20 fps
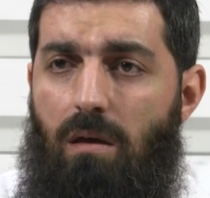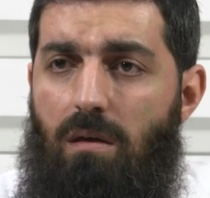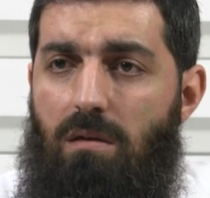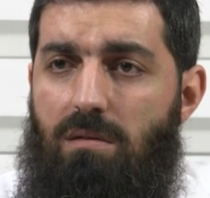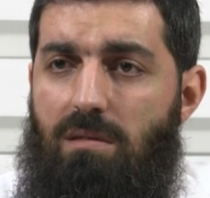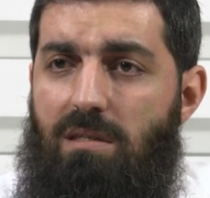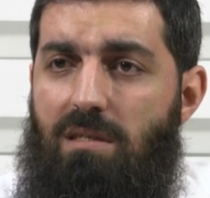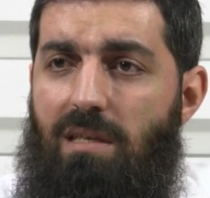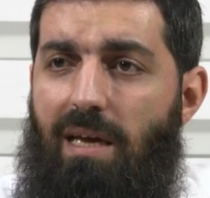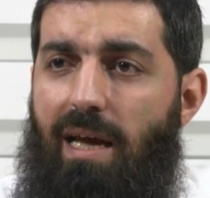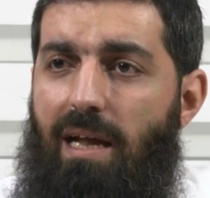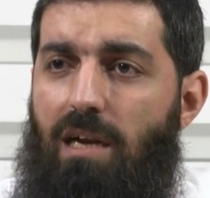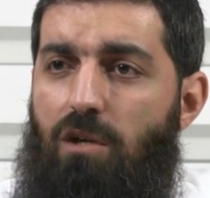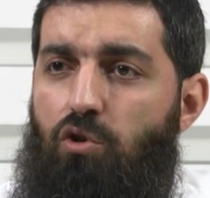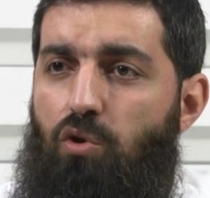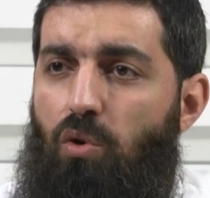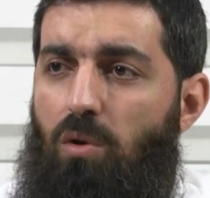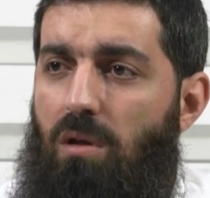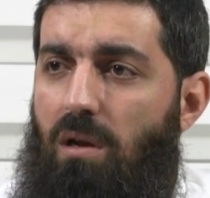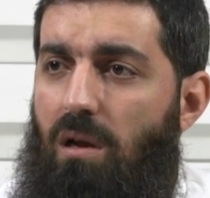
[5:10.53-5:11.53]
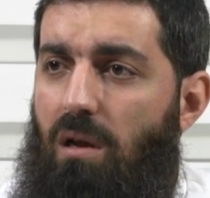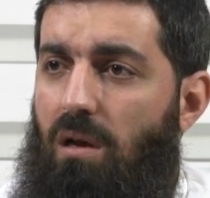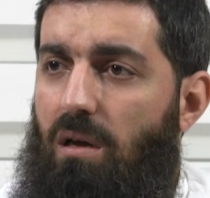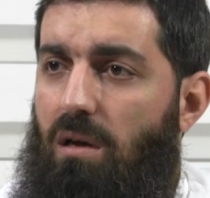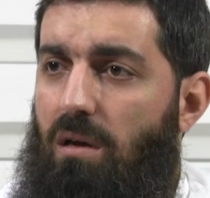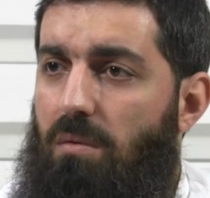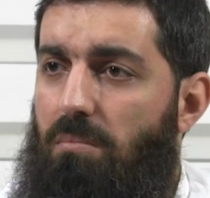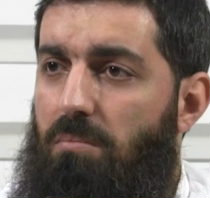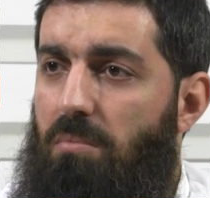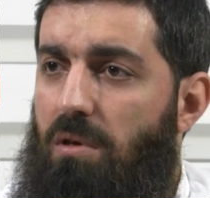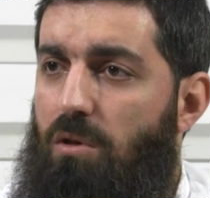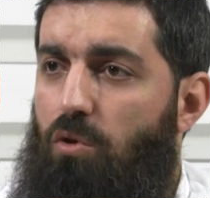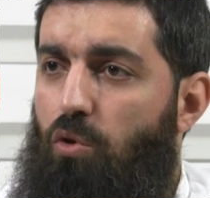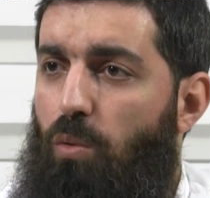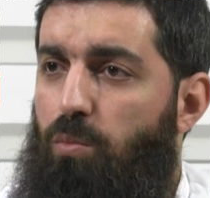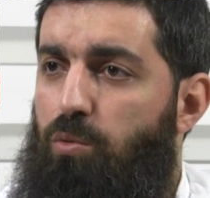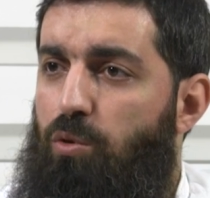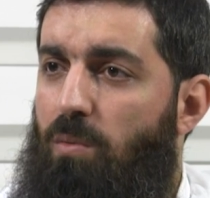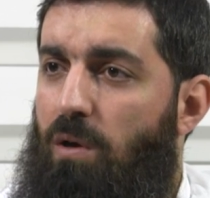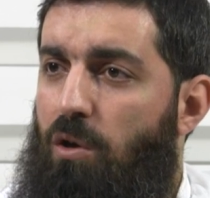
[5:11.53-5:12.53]
Sizi elçi olarak bir
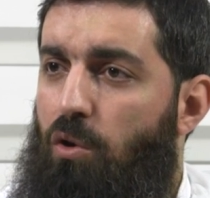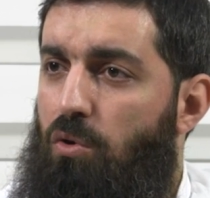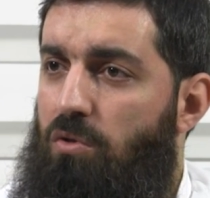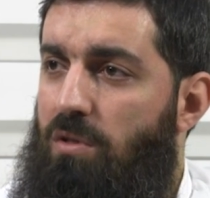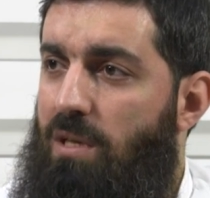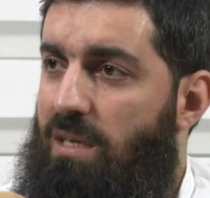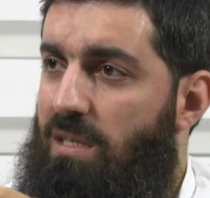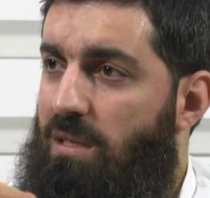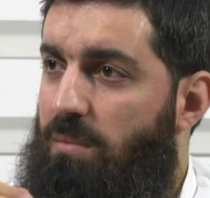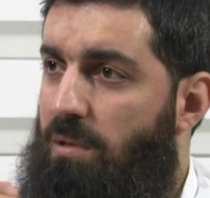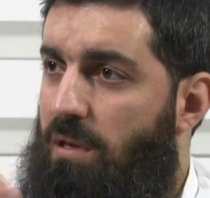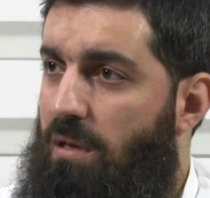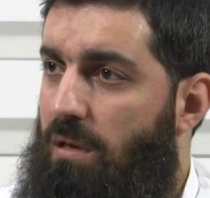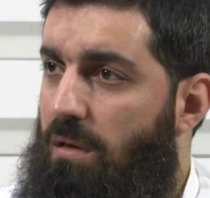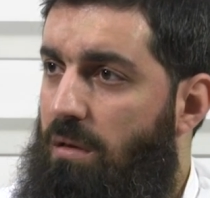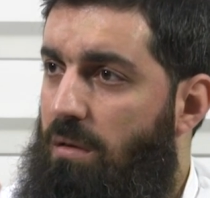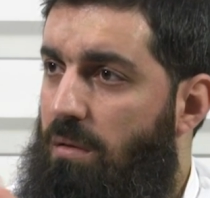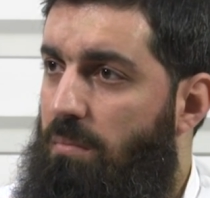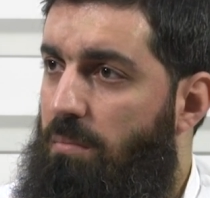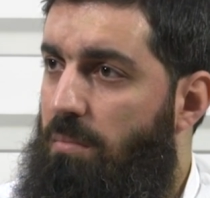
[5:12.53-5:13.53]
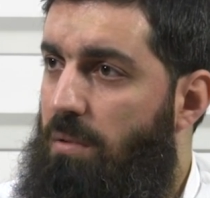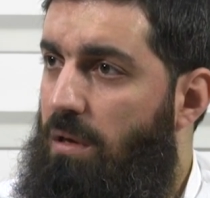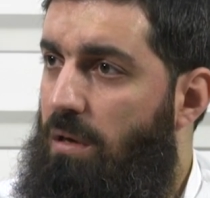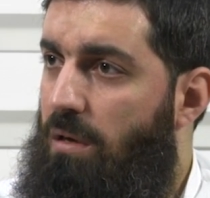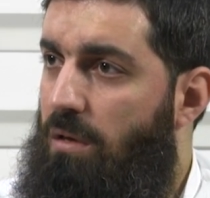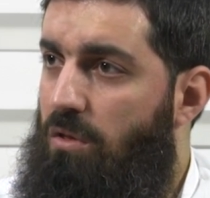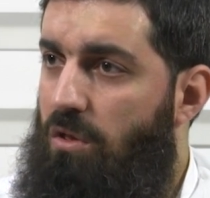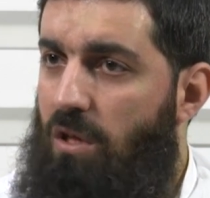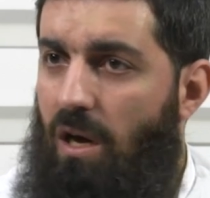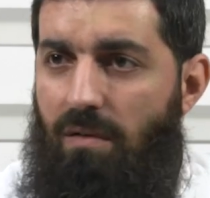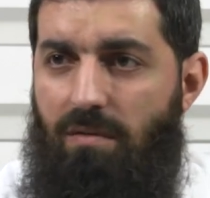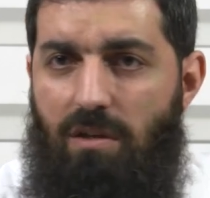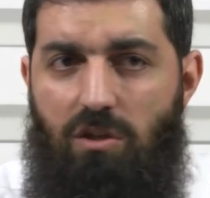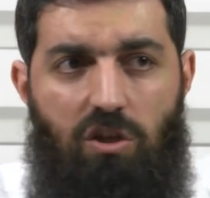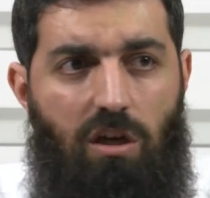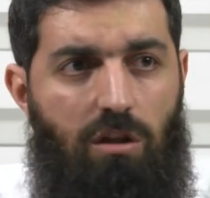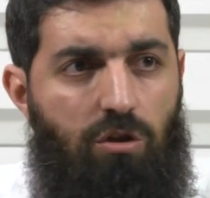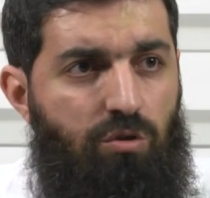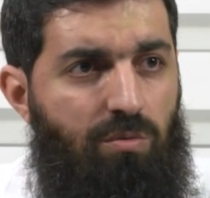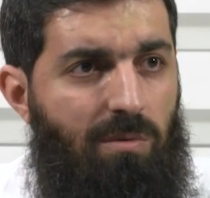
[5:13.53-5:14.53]
topluma gönderdi biri. Bir davet
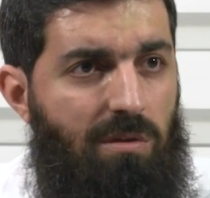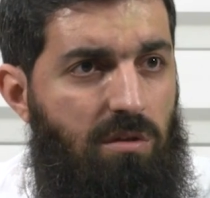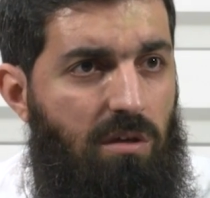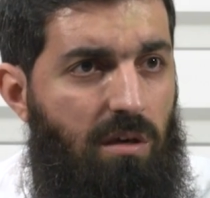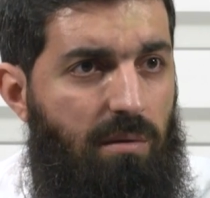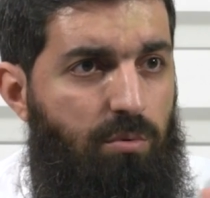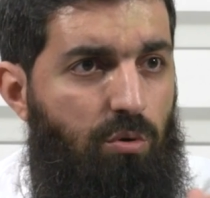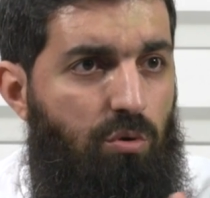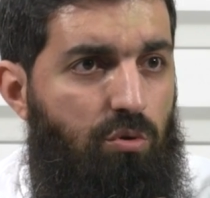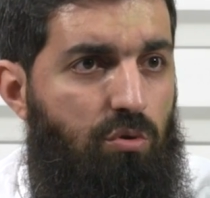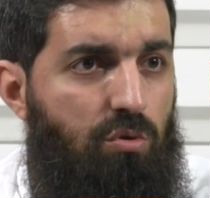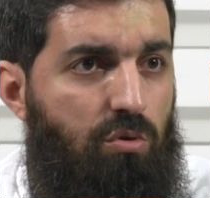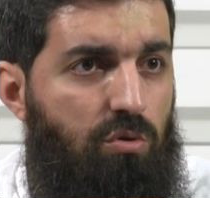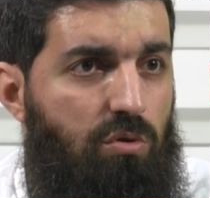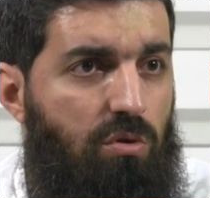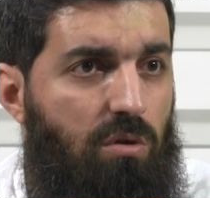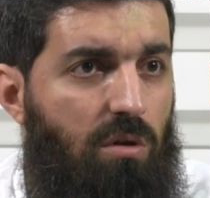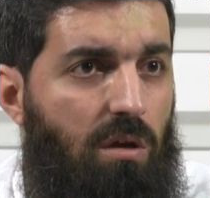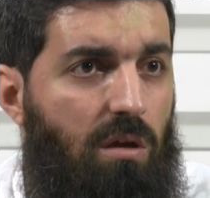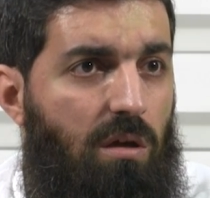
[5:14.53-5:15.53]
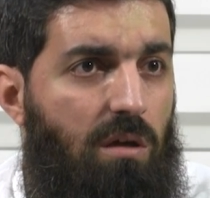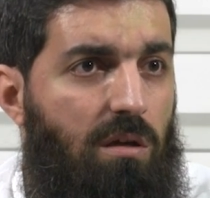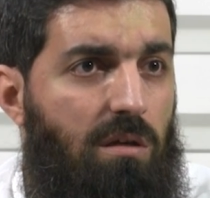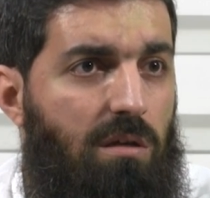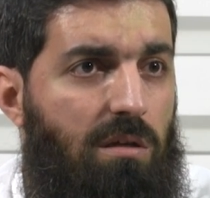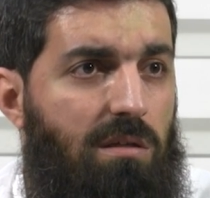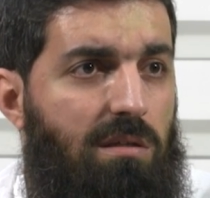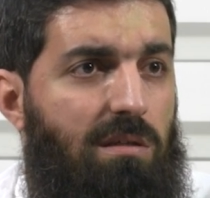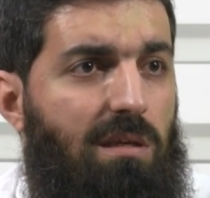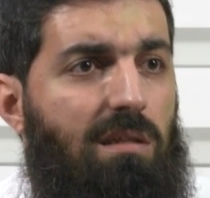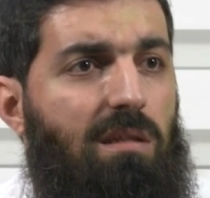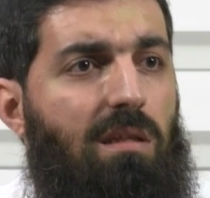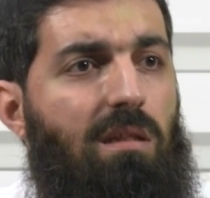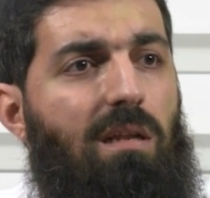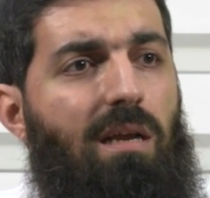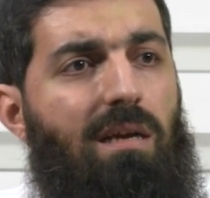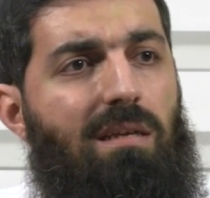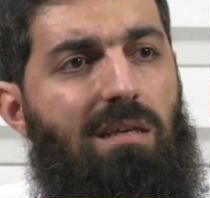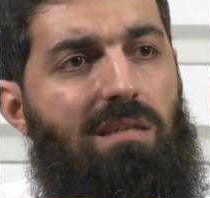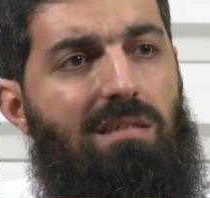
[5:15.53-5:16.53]
çalışması yapıyorsunuz. Size
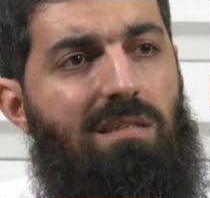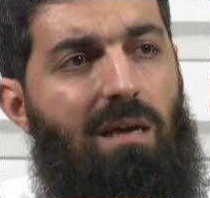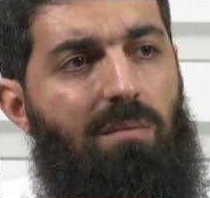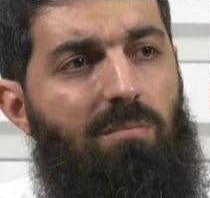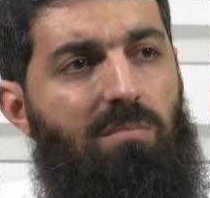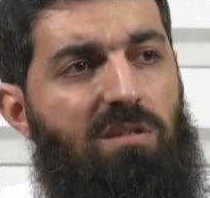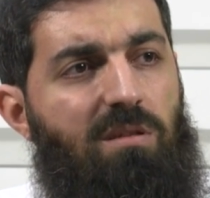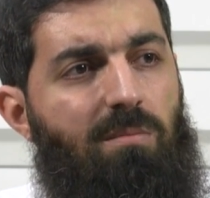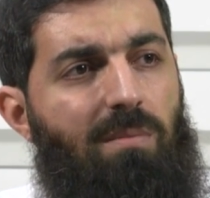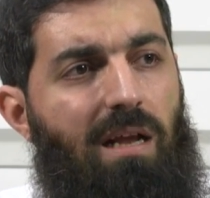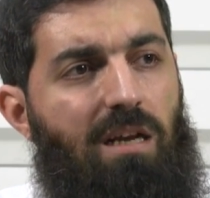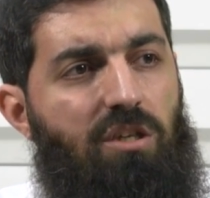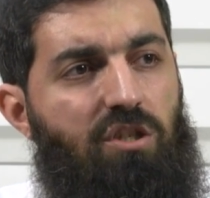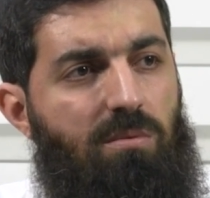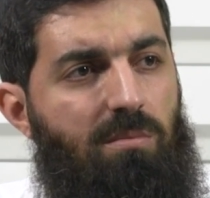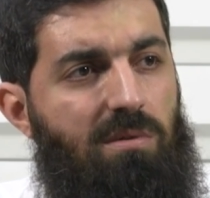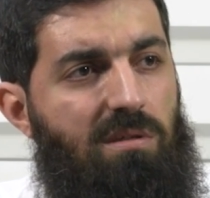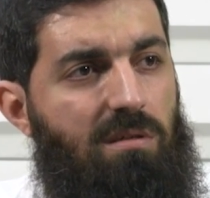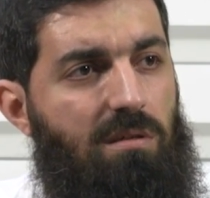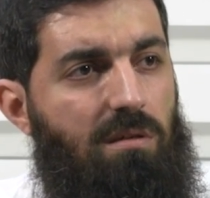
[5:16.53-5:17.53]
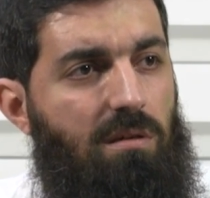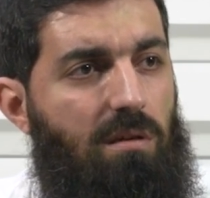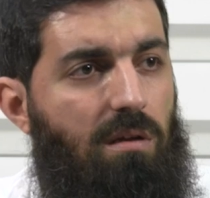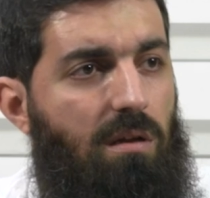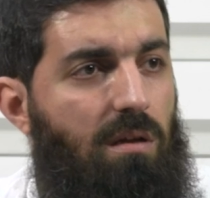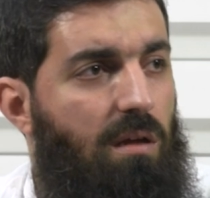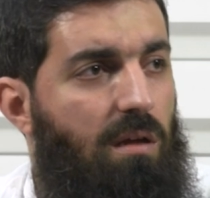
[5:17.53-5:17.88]
dediler ki sen bizim elçimizsin.